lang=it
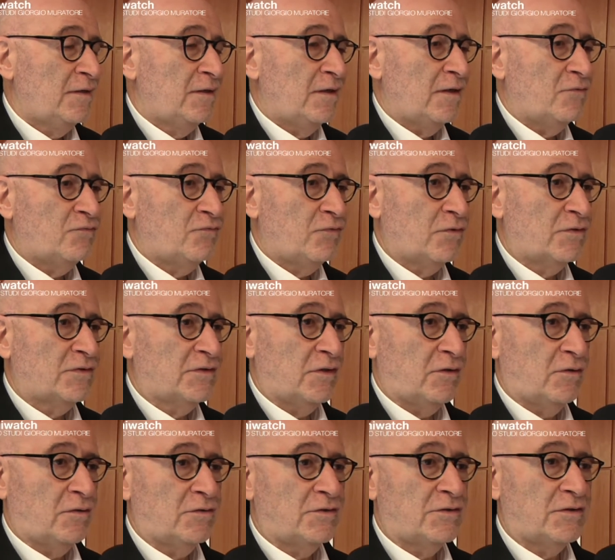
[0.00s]
e forse
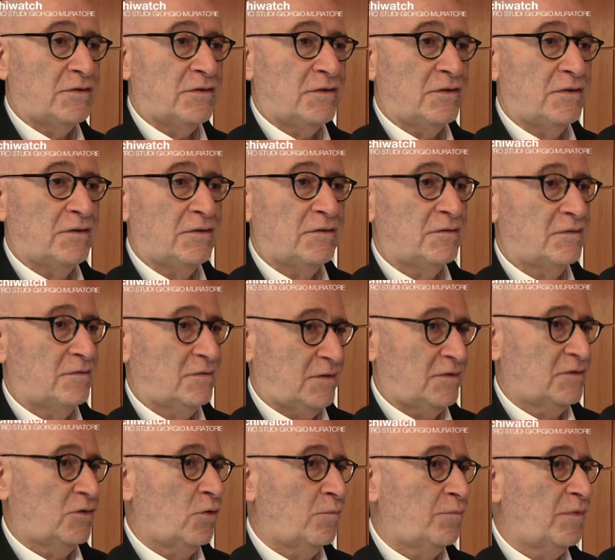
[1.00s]
oggi, che
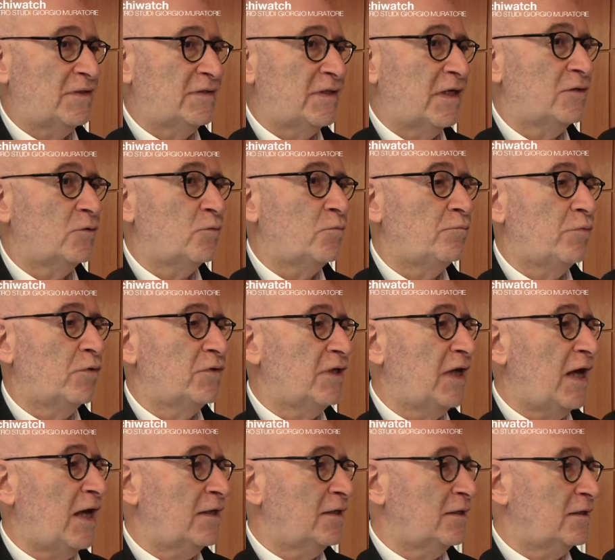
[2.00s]
sono passati un po' di
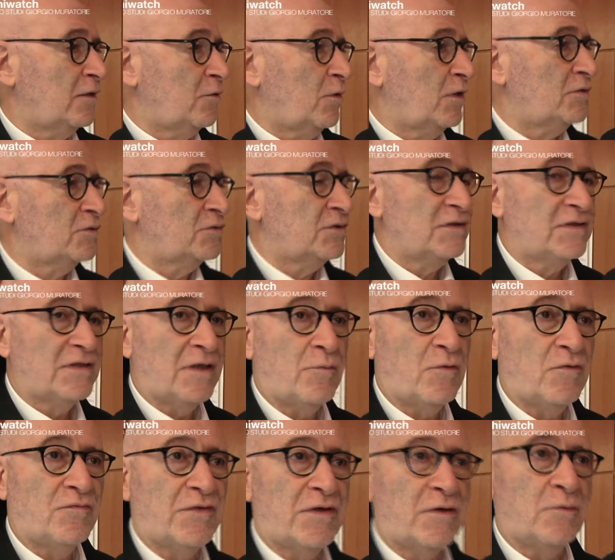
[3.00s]
anni da quando ci
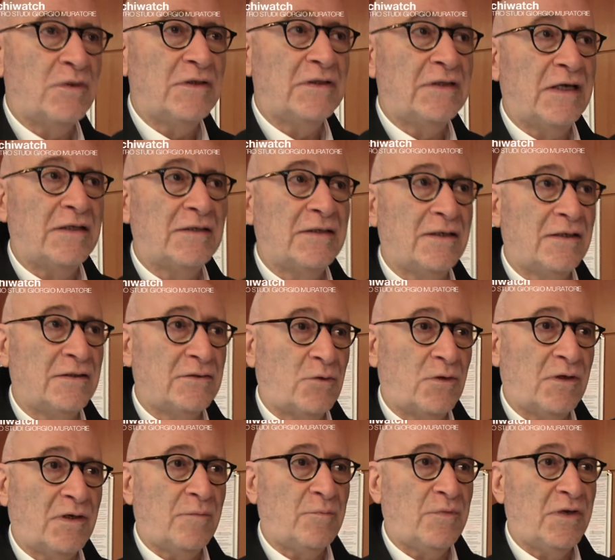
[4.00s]
siamo frequentati, riesco
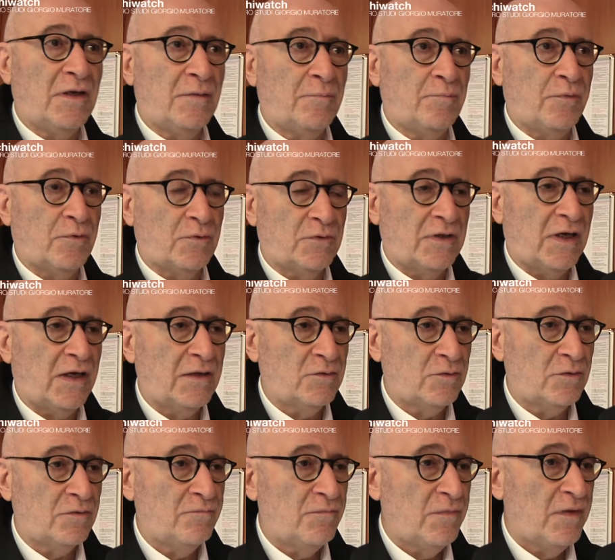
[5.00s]
a capire il
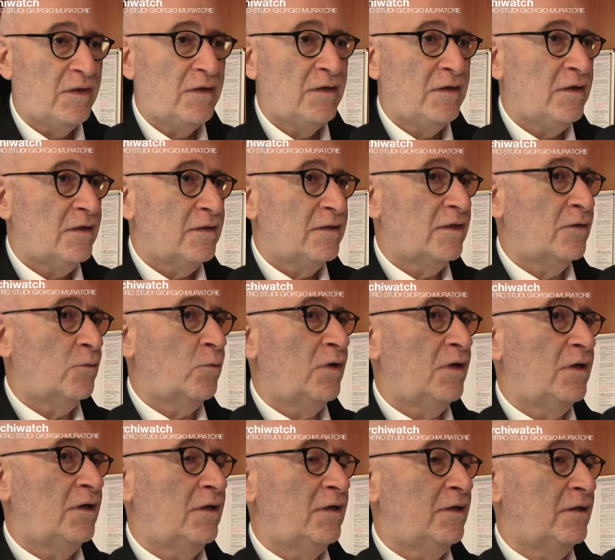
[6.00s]
portato di
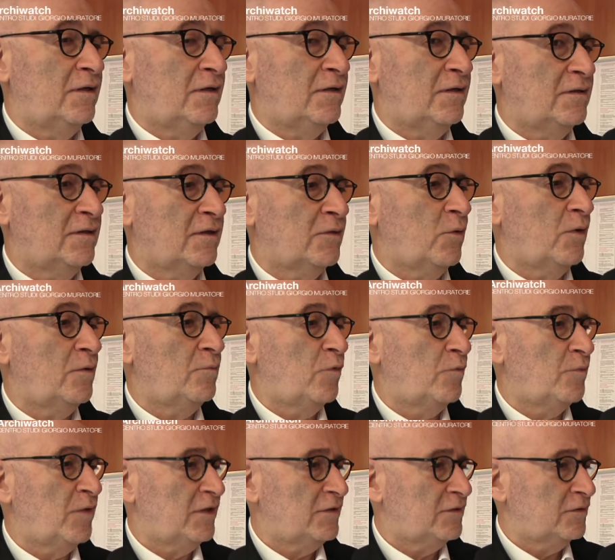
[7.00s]
quel, di quel
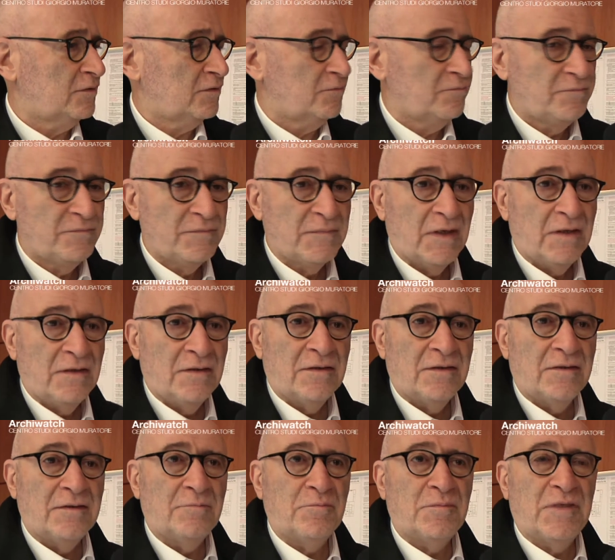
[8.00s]
momento.
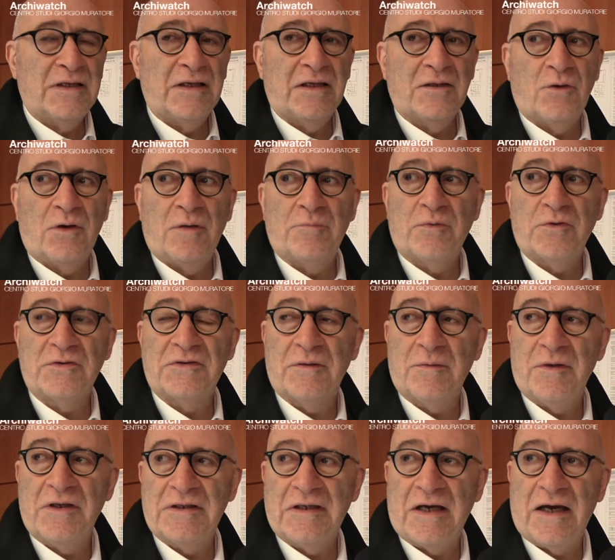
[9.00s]
Eh, mi ha dato la
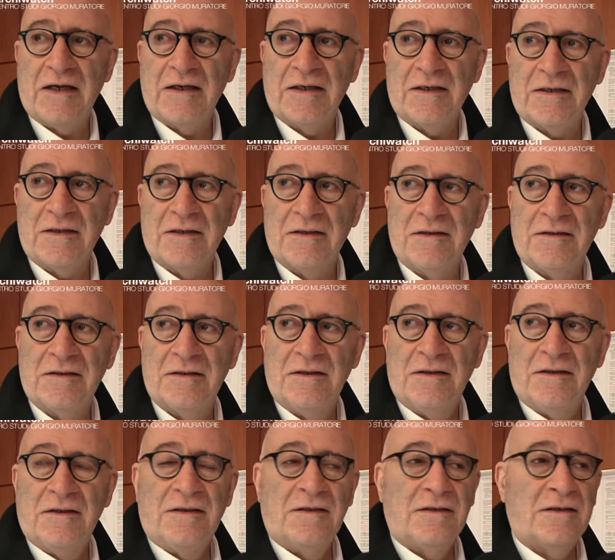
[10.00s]
possibilità anche
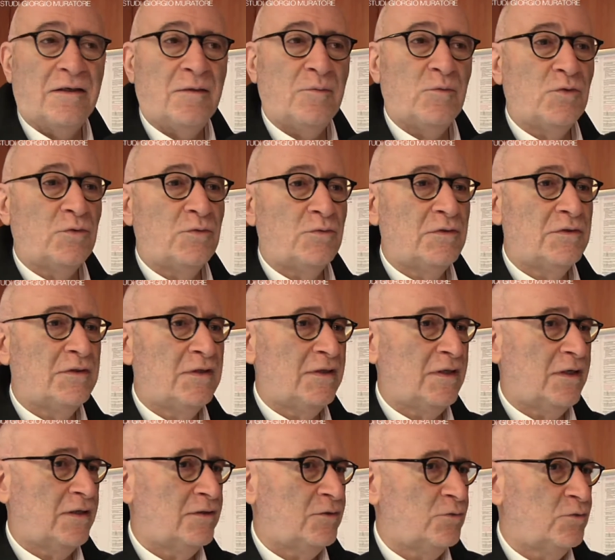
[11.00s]
come
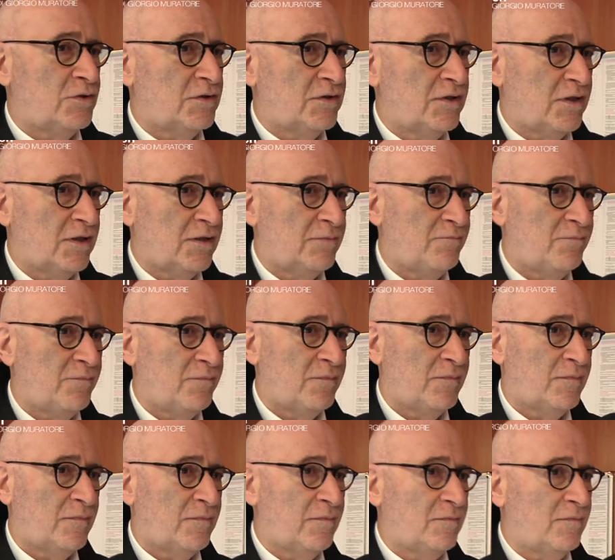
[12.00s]
dire, di uscire
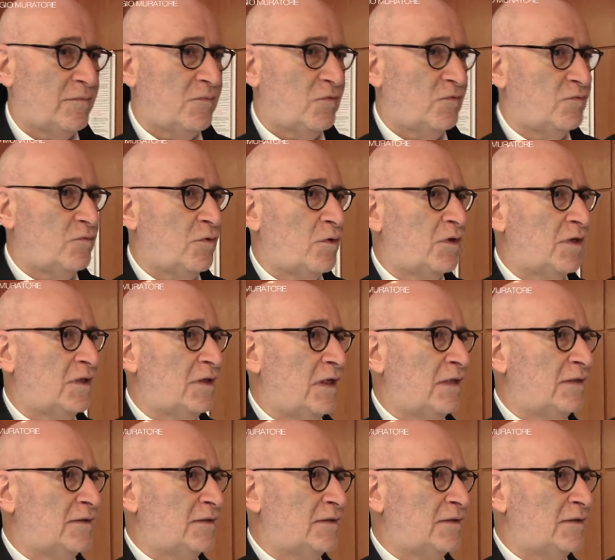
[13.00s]
fuori dal